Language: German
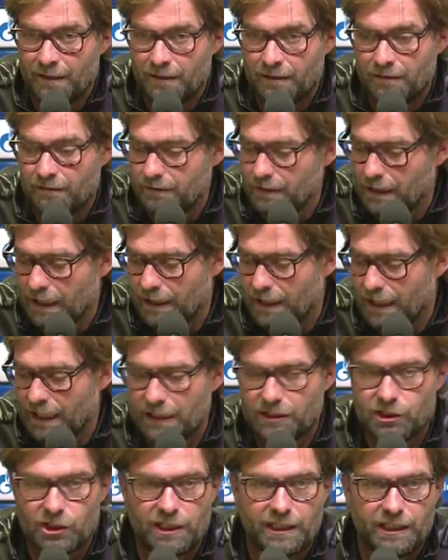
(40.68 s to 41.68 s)
Und alle
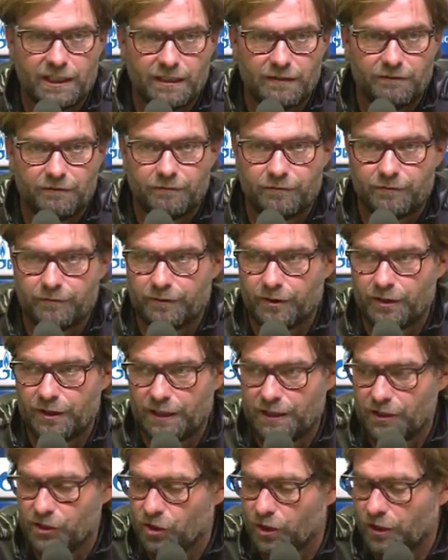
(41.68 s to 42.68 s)
Ratschläge, von
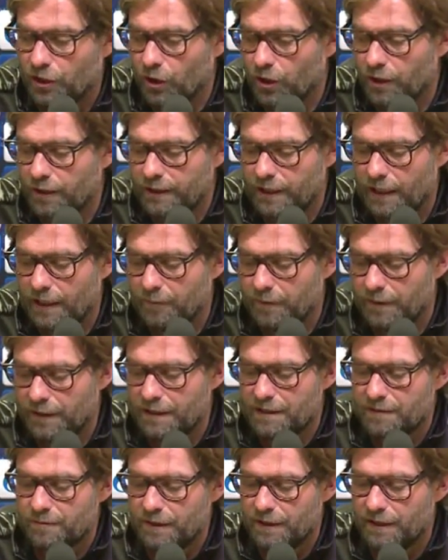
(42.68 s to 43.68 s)
denen ich schon gehört habe,
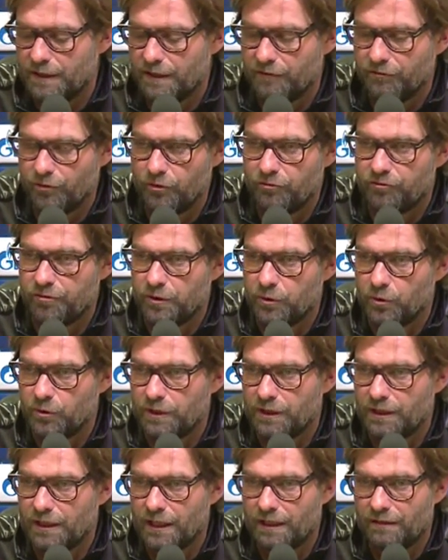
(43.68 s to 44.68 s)
dass wir nach fünf
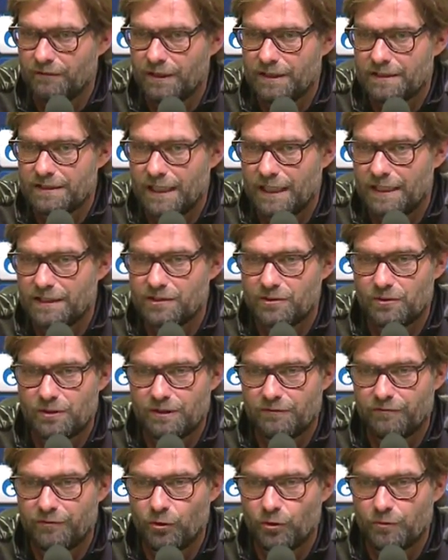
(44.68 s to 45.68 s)
Minuten idealerweise
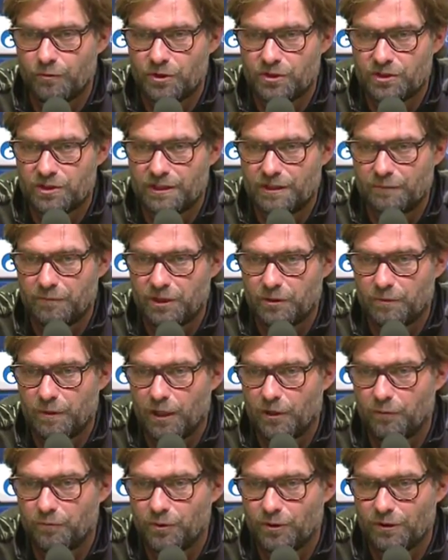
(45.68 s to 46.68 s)
1-0 führen müssen, damit
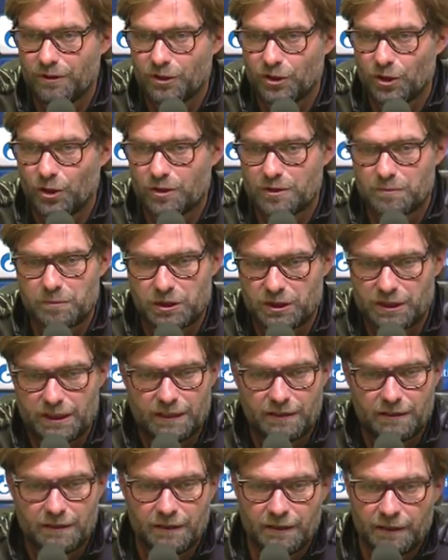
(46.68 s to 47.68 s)
überhaupt noch eine Chance
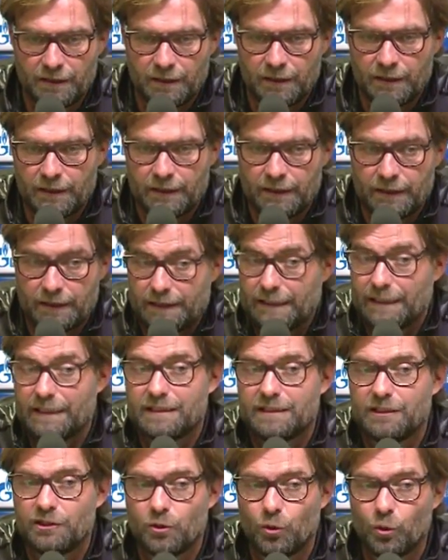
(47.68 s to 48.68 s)
besteht, kann
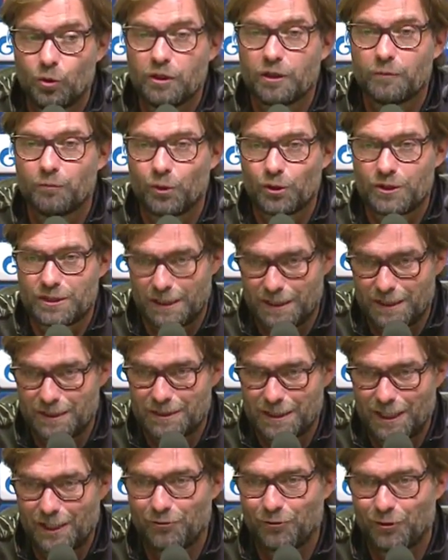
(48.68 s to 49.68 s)
ich nicht
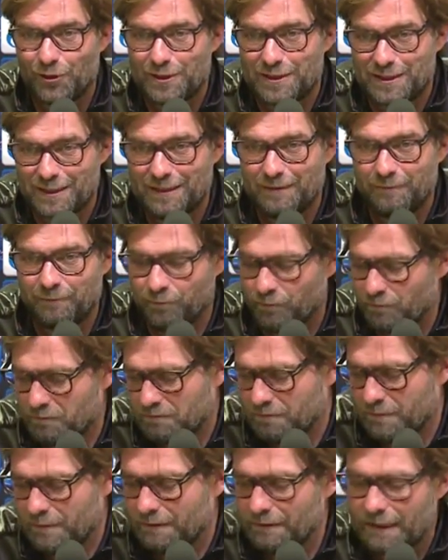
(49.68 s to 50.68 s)
hundertprozentig nachvollziehen.
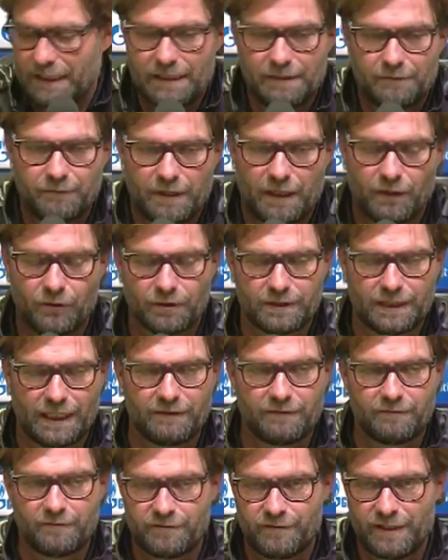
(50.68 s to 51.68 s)
Weil auch
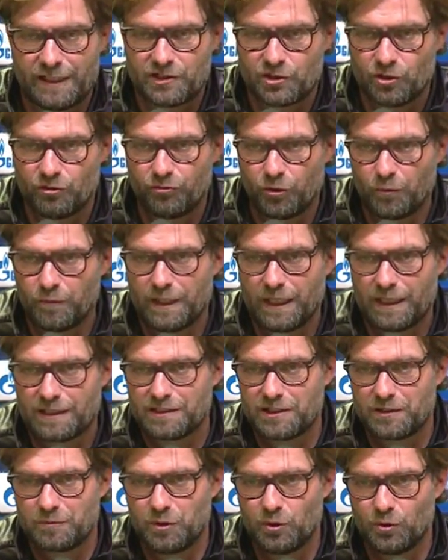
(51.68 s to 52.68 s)
dann wären es noch
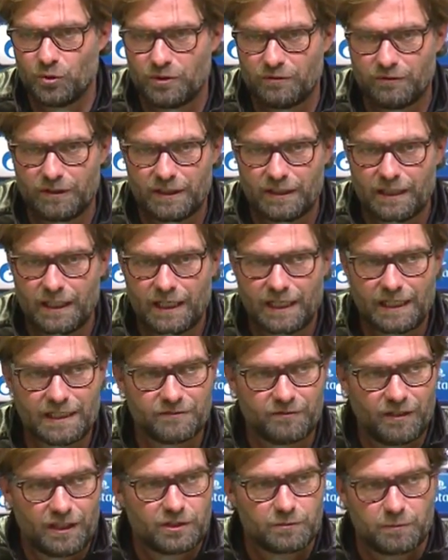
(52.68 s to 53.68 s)
85 Minuten. Wenn du danach alles
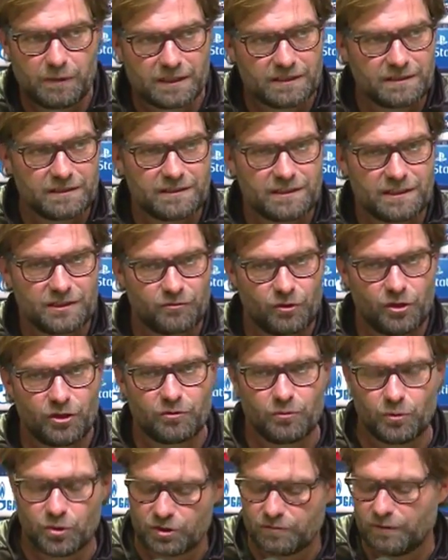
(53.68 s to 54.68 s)
falsch machst, ist das
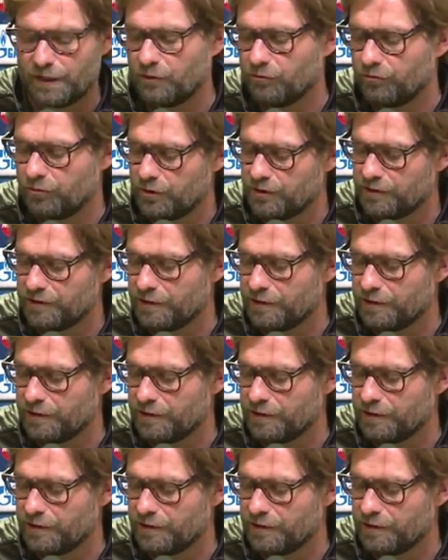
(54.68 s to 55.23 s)
völlig wurscht, wann du führst.